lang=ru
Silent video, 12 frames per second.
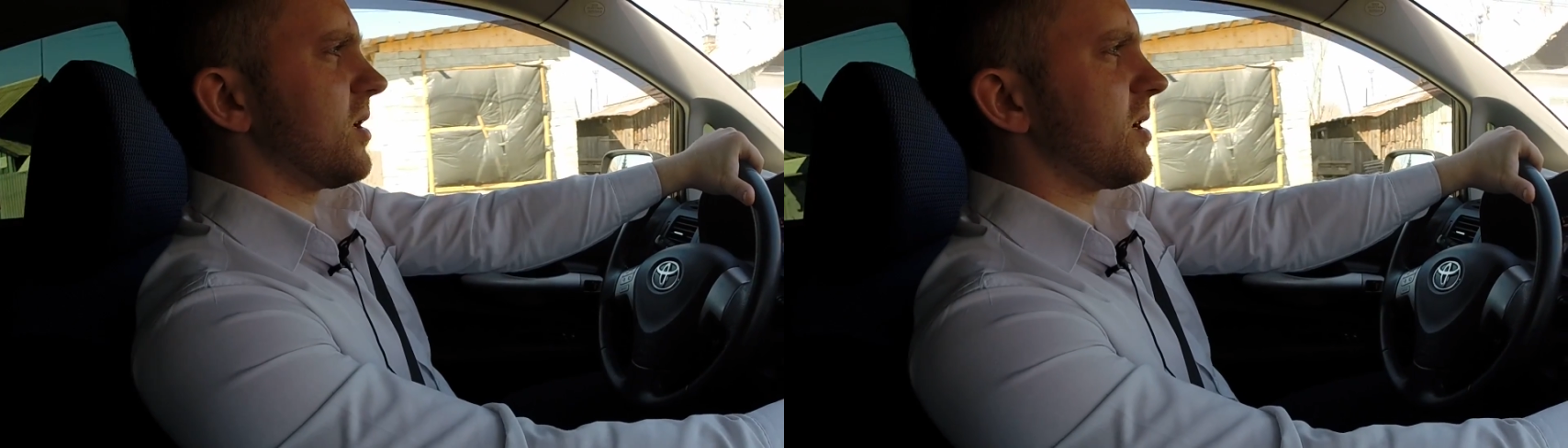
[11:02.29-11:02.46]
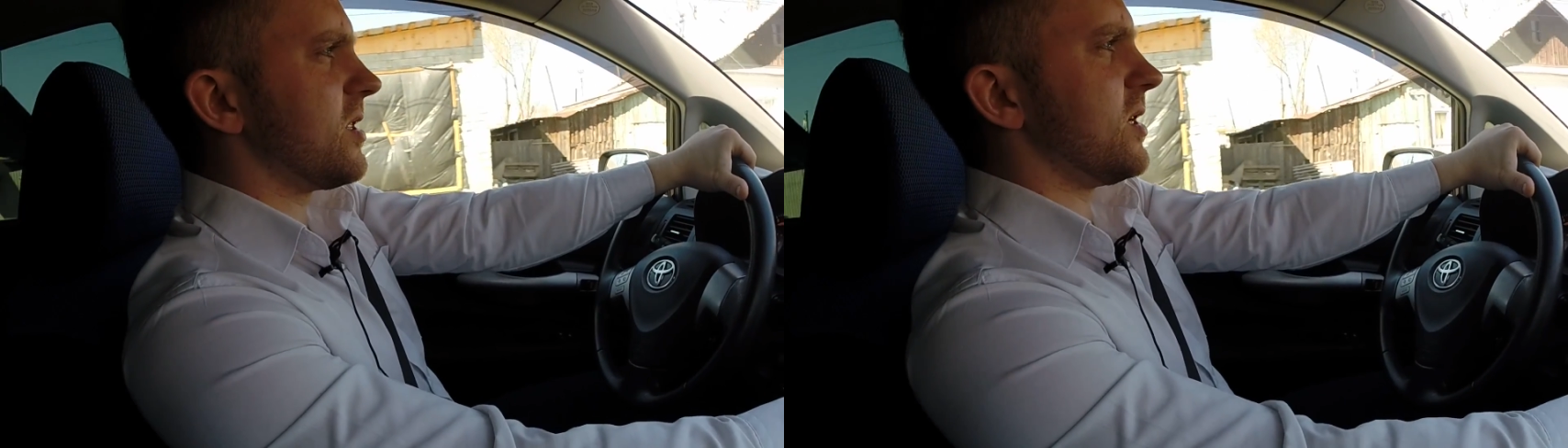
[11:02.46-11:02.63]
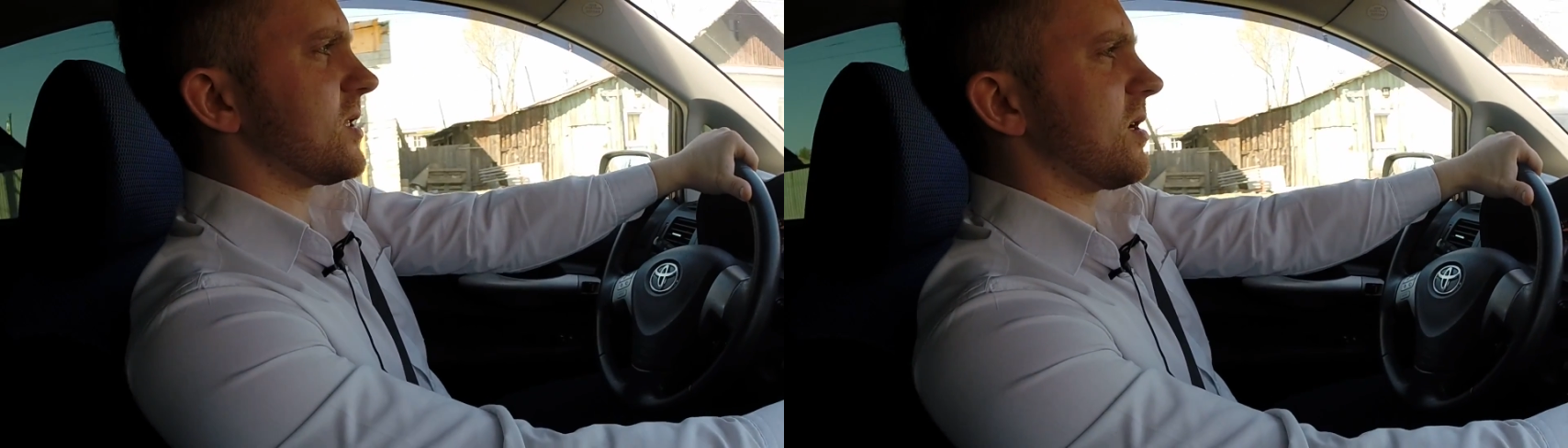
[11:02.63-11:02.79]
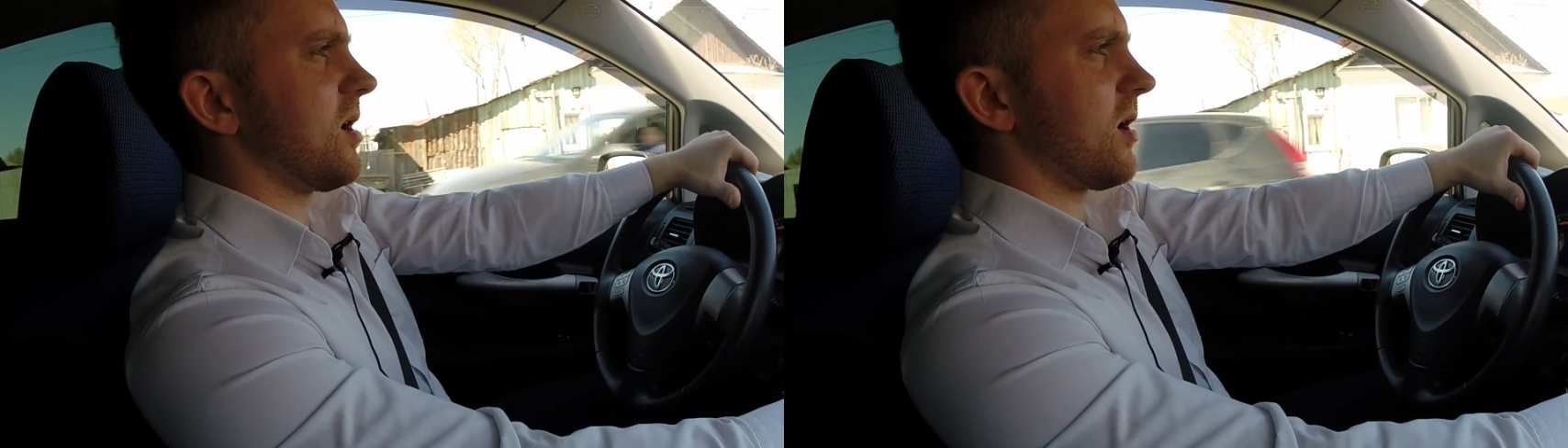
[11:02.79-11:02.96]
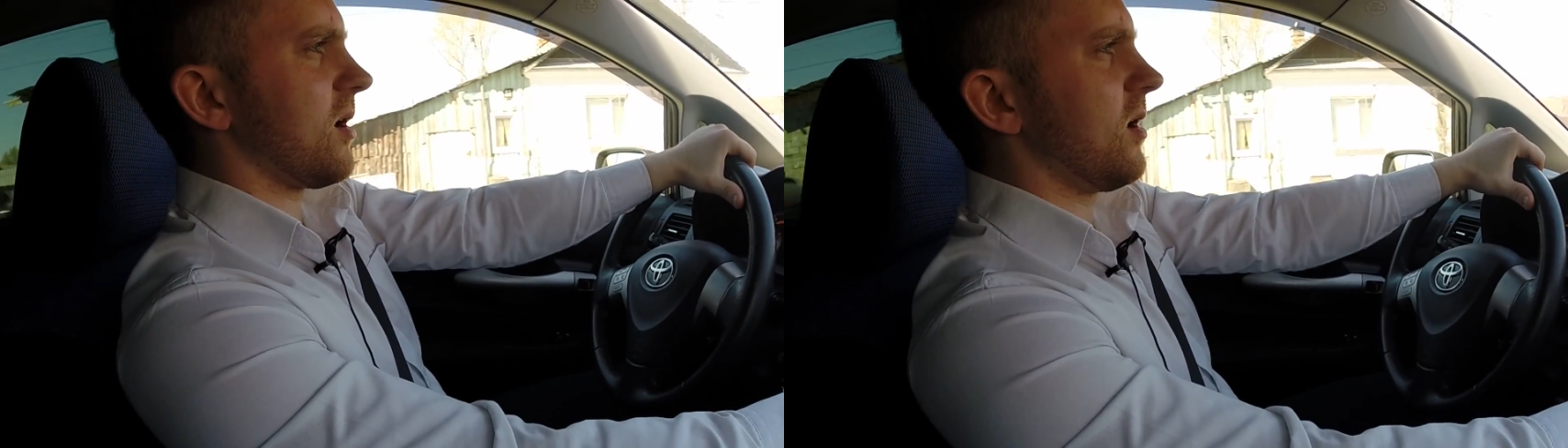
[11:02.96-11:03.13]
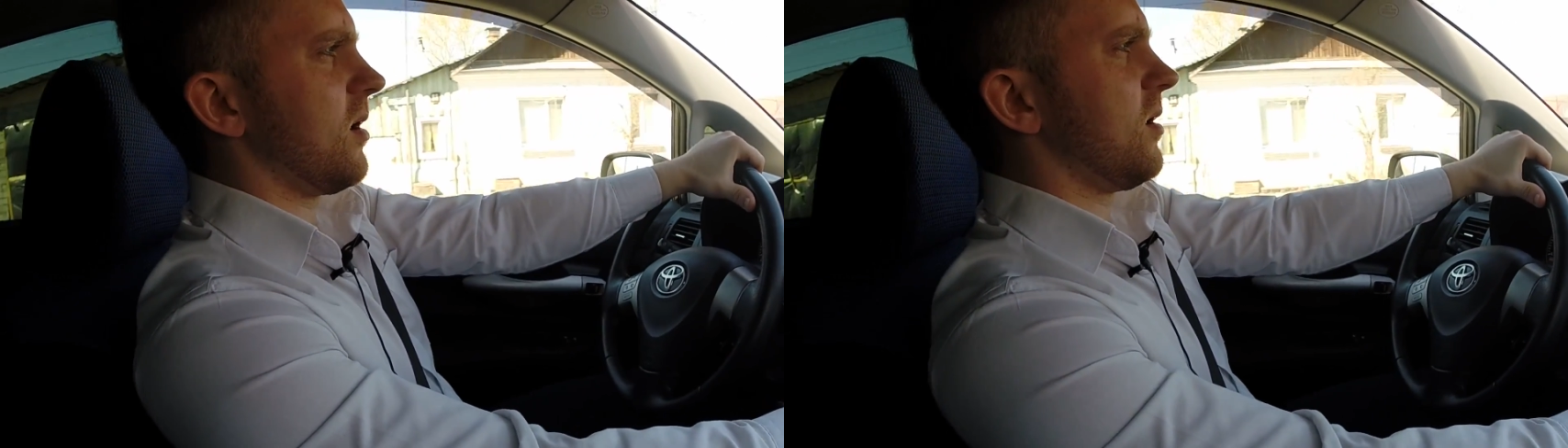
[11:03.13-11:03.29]
да их
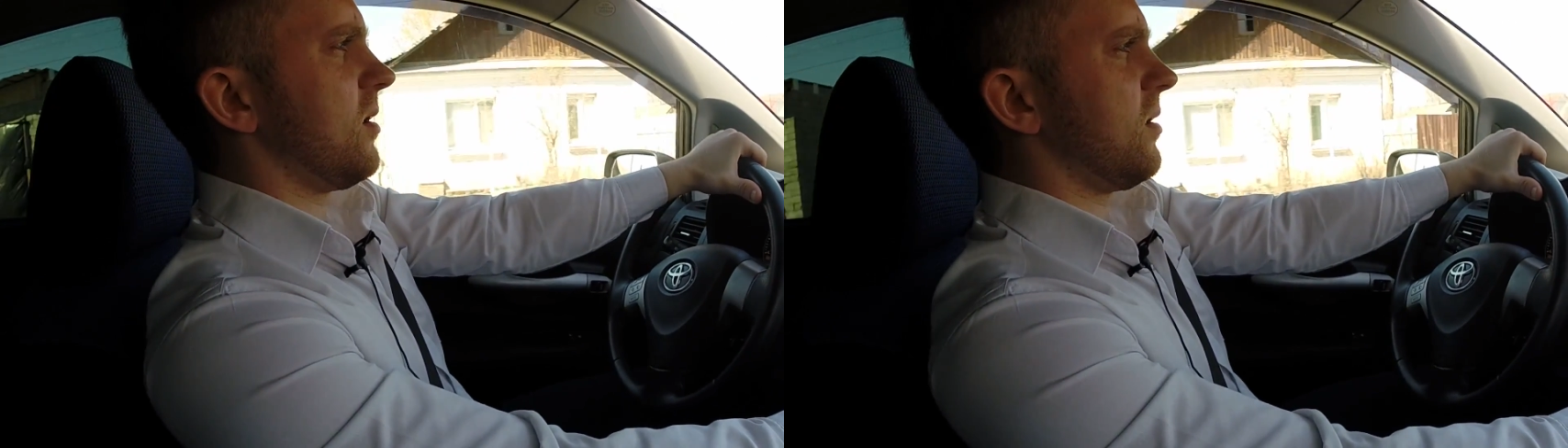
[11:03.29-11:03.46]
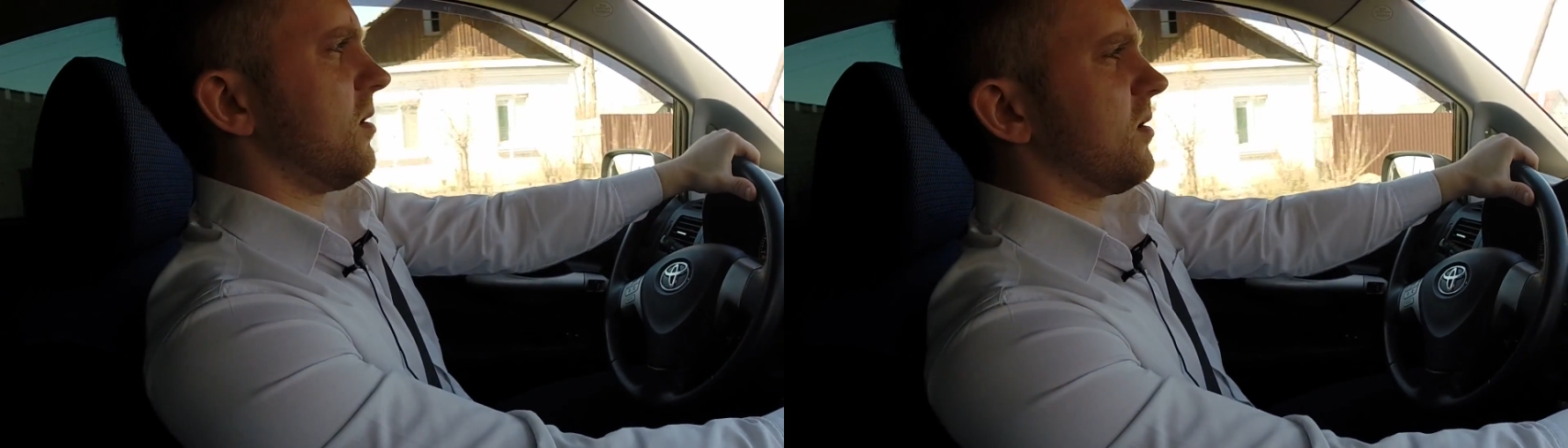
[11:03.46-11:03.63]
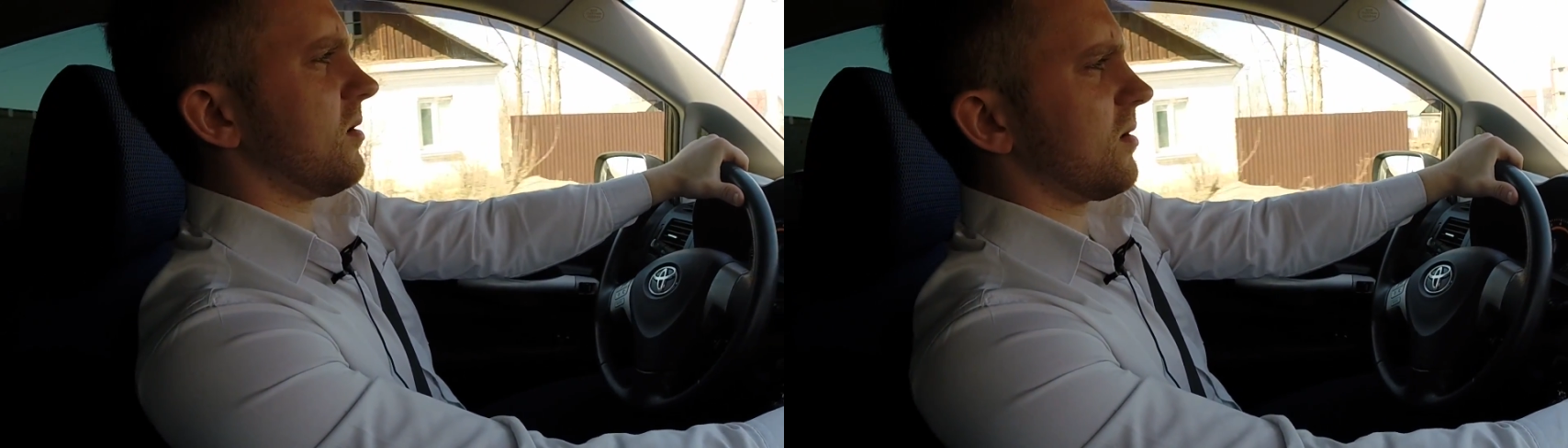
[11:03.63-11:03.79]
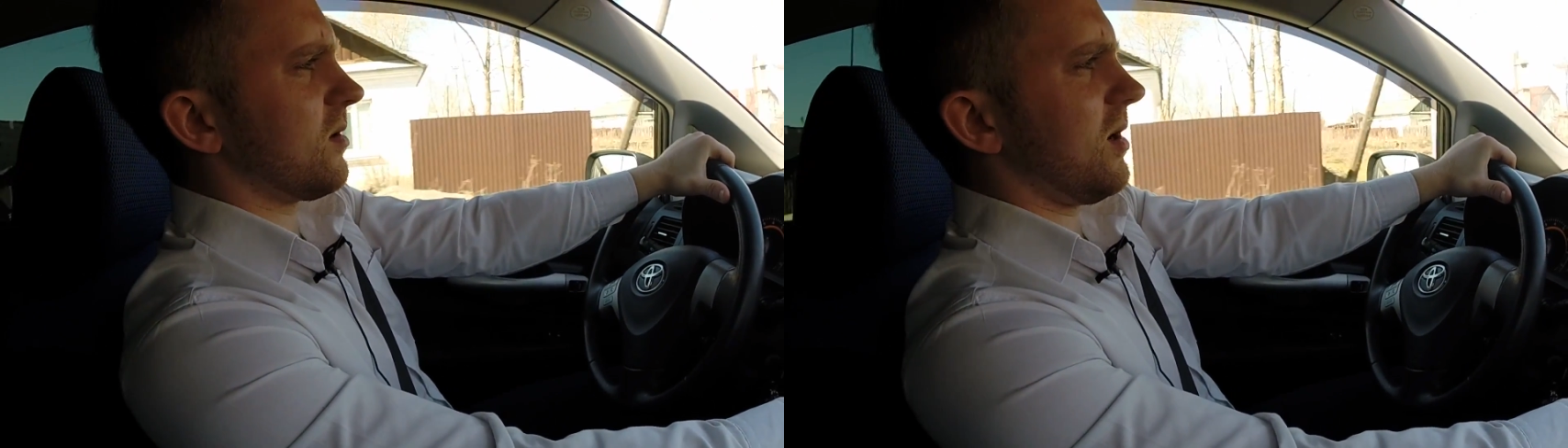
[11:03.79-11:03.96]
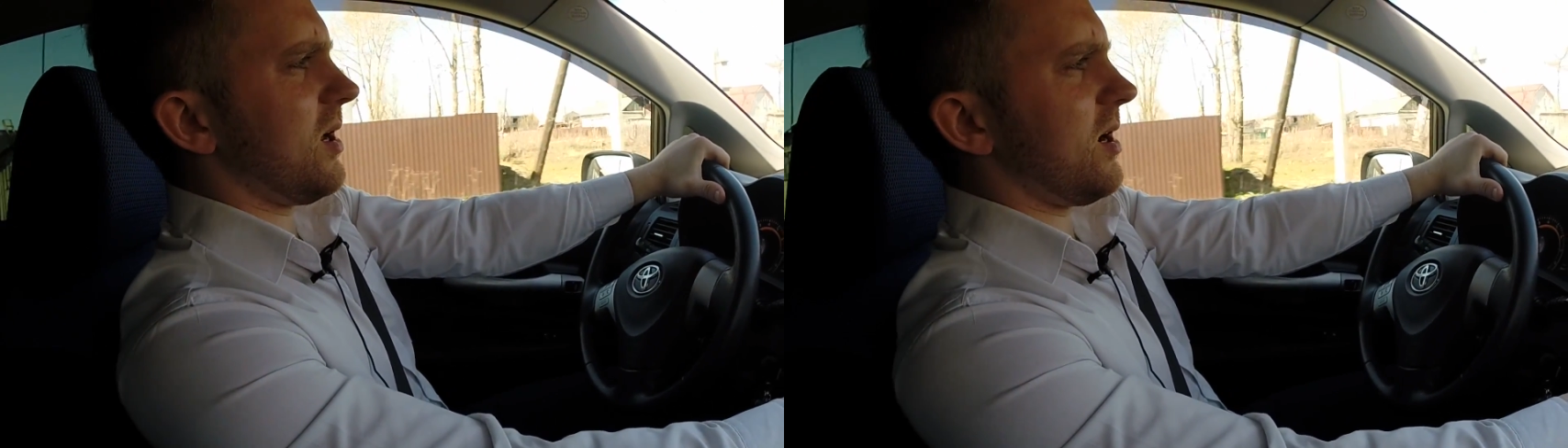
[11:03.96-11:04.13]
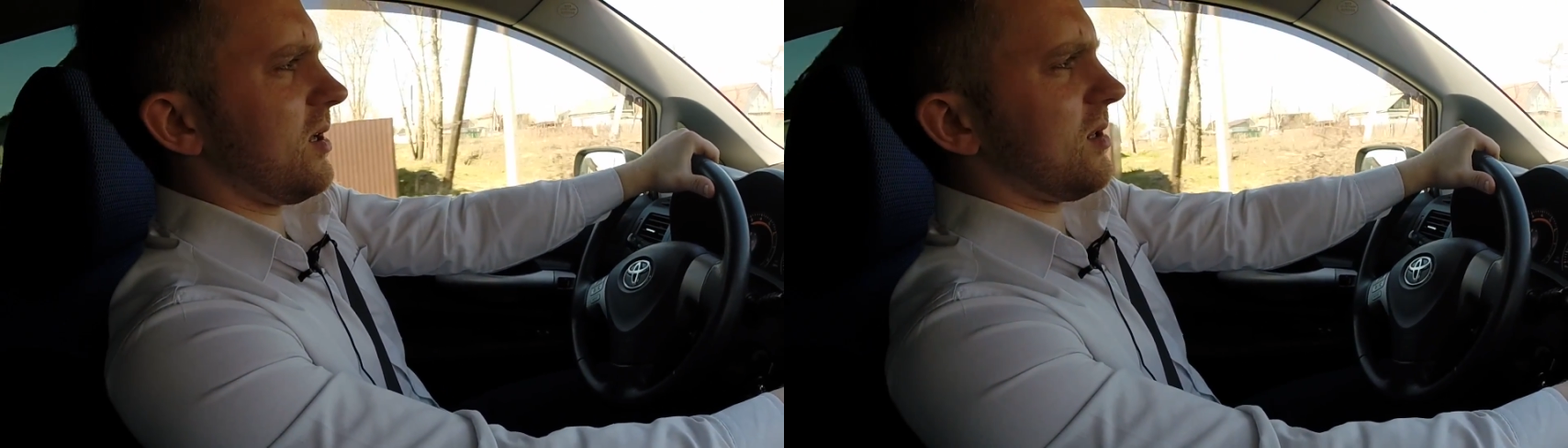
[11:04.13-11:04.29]
несколько.
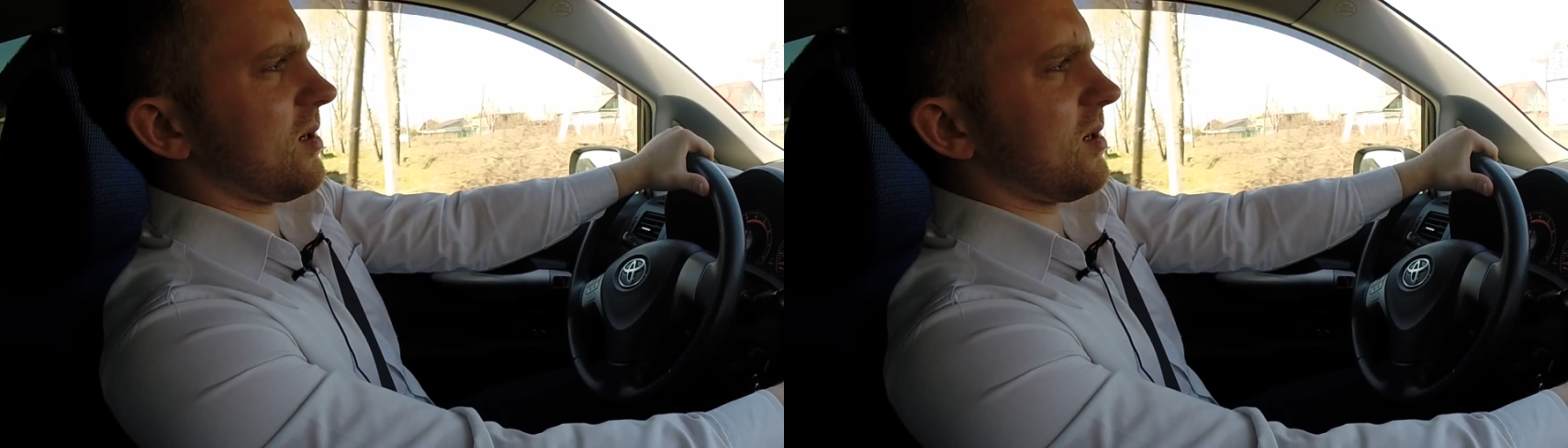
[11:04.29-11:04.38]
Для,